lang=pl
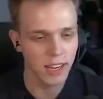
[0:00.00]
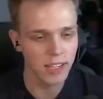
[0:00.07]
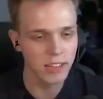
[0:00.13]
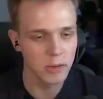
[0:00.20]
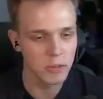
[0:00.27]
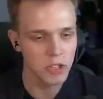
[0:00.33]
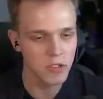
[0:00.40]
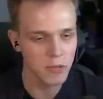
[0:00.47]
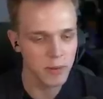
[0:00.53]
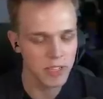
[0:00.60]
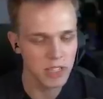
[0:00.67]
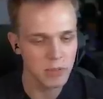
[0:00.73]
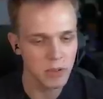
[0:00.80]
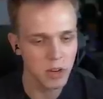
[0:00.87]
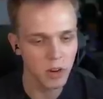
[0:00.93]
Hejter, możesz
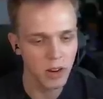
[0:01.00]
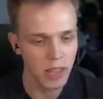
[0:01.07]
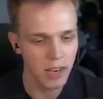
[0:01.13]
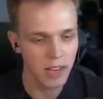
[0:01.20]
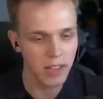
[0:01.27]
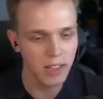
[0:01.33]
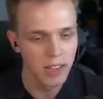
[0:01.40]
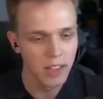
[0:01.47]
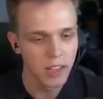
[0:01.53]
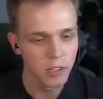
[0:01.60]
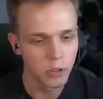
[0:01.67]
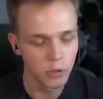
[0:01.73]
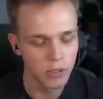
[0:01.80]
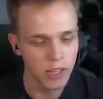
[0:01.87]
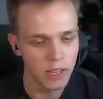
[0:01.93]
wybrać sobie kolejny
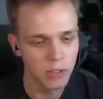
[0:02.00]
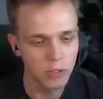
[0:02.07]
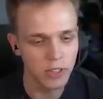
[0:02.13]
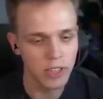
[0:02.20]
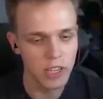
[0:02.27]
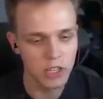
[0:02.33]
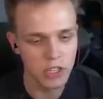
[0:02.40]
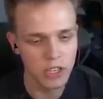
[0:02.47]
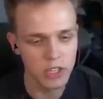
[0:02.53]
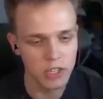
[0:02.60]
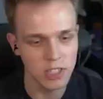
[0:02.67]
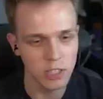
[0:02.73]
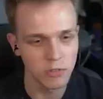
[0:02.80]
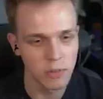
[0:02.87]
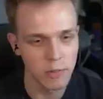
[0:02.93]
tunel, który jeszcze nie
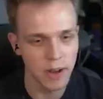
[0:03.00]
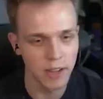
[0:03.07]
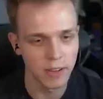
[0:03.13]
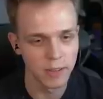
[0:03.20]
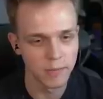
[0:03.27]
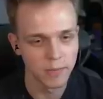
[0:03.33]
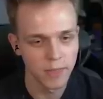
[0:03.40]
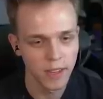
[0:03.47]
został wybrany.